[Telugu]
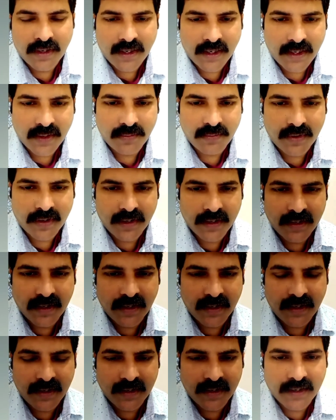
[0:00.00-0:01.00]
ఆడవారికి
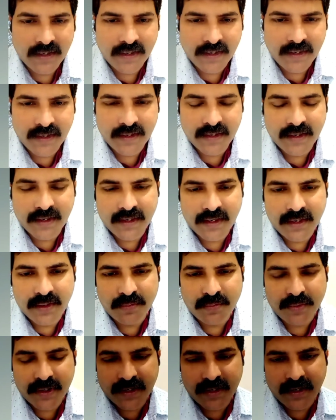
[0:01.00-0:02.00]
కానీ క్లీనింగ్ కానీ
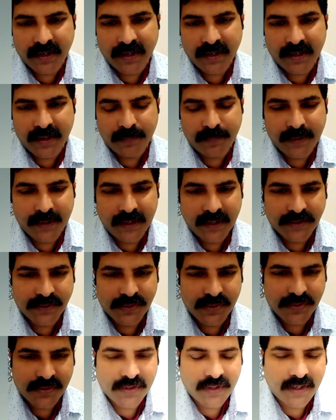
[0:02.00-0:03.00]
వంట కానీ పిల్లల్ని
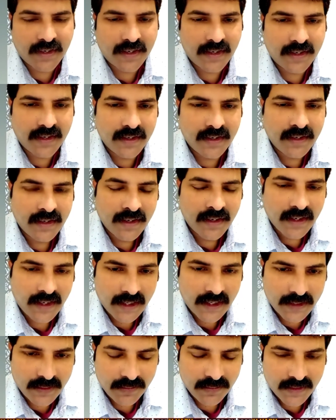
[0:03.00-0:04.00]
చూస్తాను కానీ
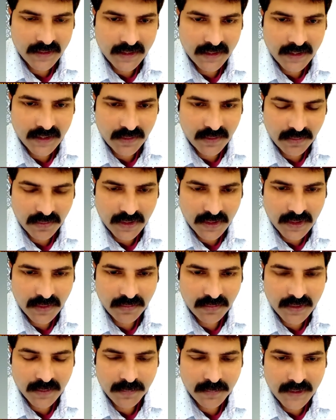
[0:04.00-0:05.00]
అదేవిధంగా ఇక్కడ
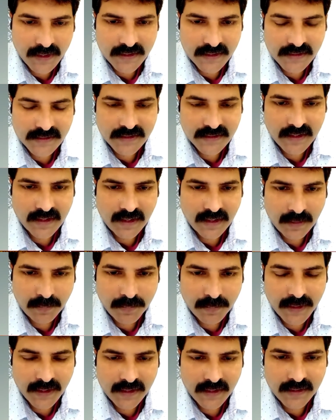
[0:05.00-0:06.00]
ఉన్నటువంటి బ్రదర్స్కి
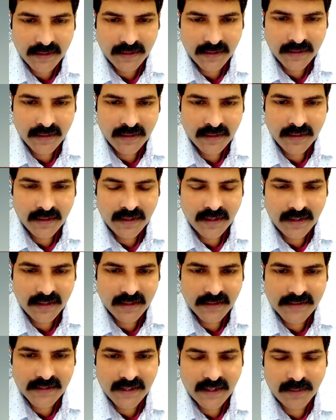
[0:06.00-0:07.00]
అబ్బాయిలకి అంటే
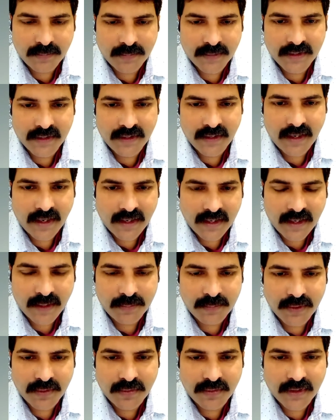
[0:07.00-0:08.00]
చాలామంది
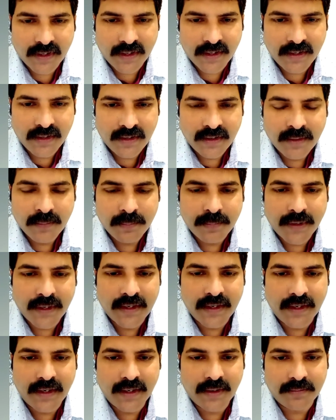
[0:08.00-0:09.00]
అక్కమ్మలు ఉన్నాయి
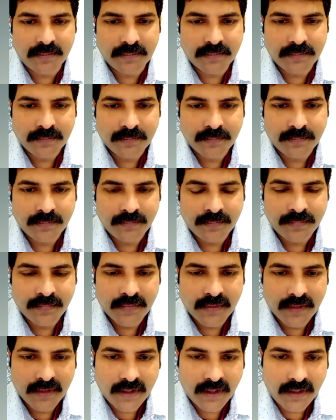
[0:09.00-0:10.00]
పనులు లేవు
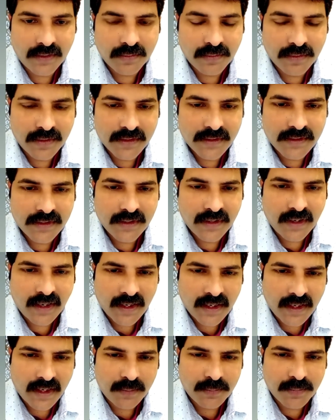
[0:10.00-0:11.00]
దాని గురించి
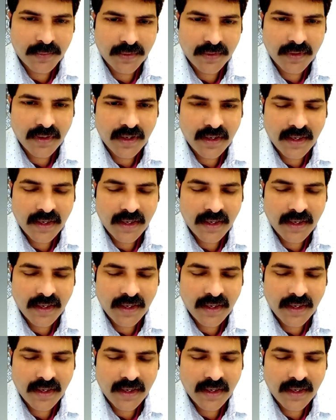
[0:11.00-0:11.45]
అక్కమ్మ ఉన్నా